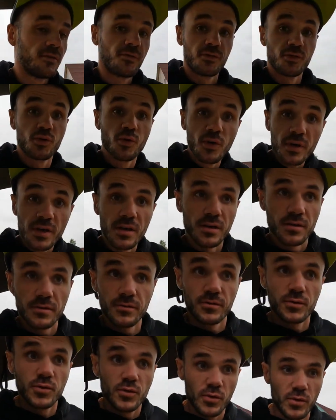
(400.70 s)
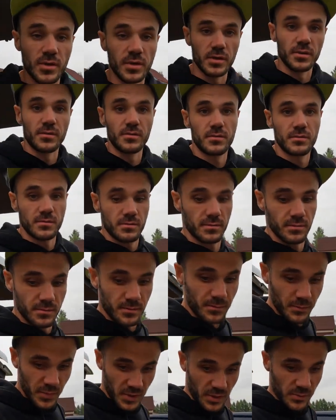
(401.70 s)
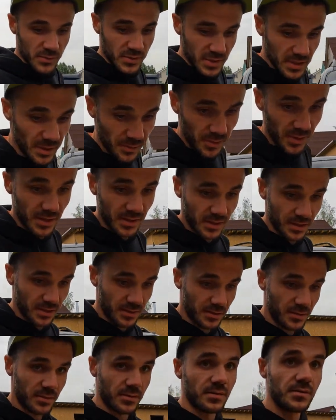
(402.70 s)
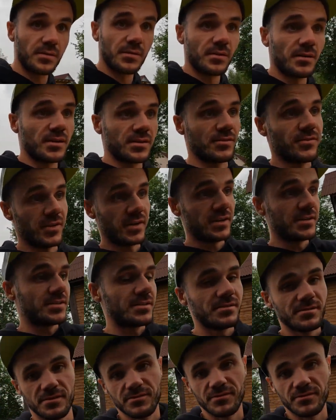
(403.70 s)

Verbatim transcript: в итоге, в итоге, первым делом надо отварить